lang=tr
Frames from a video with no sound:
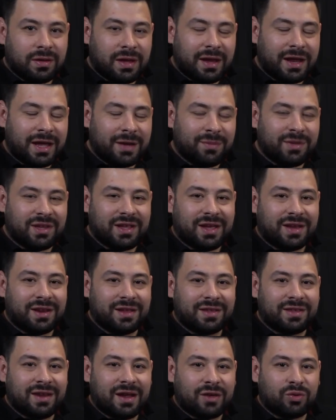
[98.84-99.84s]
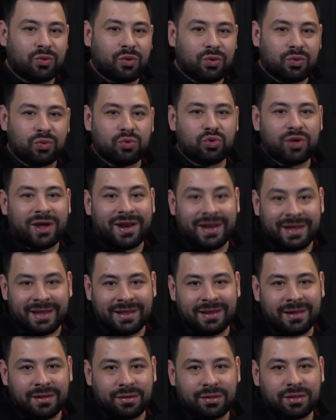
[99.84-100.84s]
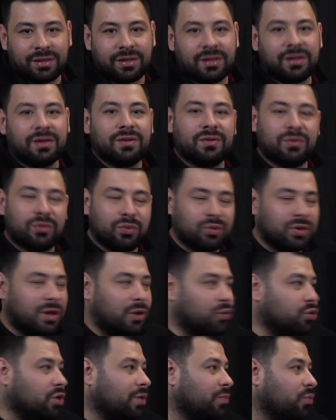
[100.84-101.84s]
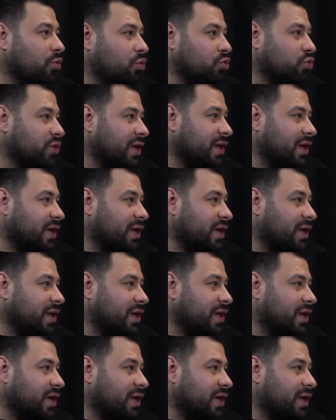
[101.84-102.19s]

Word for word: deneyimli teknik direktör Yücel İldiz Yücel Hocam hoş